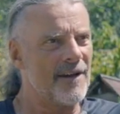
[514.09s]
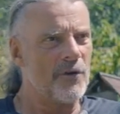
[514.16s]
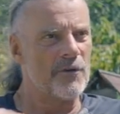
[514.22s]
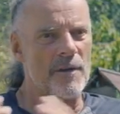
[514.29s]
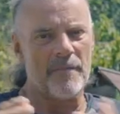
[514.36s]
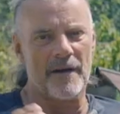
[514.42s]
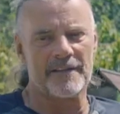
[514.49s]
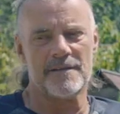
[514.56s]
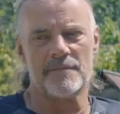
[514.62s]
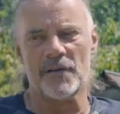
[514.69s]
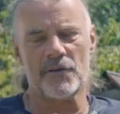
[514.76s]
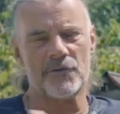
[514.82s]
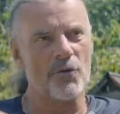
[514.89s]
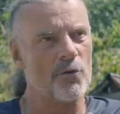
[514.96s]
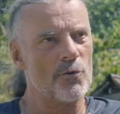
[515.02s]
On est parti
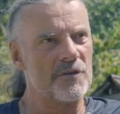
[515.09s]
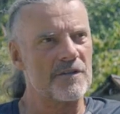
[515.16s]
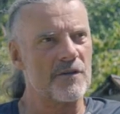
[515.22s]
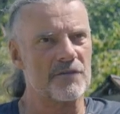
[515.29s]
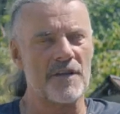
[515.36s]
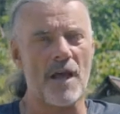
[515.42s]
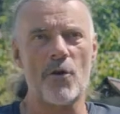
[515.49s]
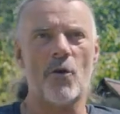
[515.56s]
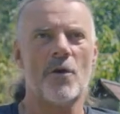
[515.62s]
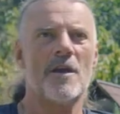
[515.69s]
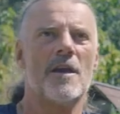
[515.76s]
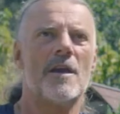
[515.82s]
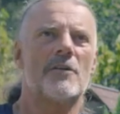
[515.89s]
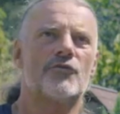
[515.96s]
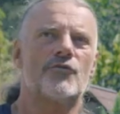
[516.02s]
maintenant dans l'autre sens. Alors,
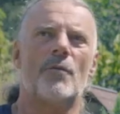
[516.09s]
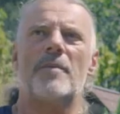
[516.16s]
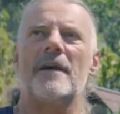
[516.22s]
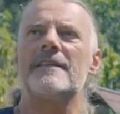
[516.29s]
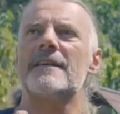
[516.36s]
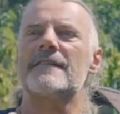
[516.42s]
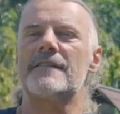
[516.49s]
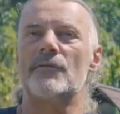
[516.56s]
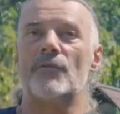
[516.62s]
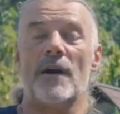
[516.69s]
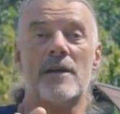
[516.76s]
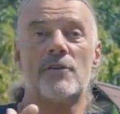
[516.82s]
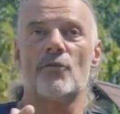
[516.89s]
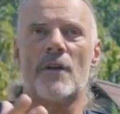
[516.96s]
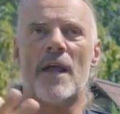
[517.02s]
je ne veux pas dire, c'est
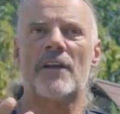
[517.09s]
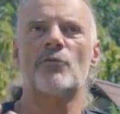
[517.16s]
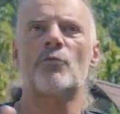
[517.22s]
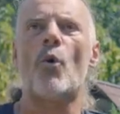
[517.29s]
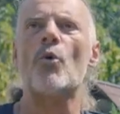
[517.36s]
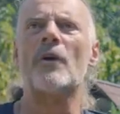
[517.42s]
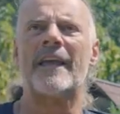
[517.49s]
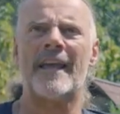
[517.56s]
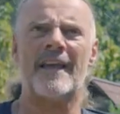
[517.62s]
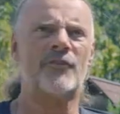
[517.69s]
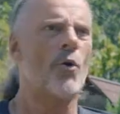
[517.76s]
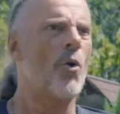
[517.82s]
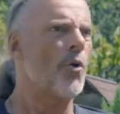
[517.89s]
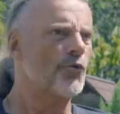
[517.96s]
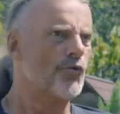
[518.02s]
vrai que l'acte
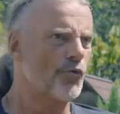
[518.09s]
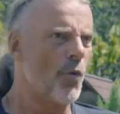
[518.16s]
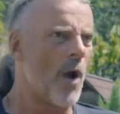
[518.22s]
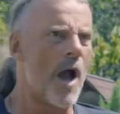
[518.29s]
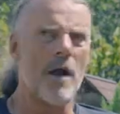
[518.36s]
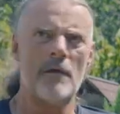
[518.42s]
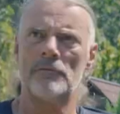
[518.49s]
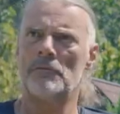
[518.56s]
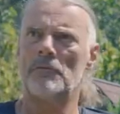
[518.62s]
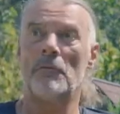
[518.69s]
procréateur en soi,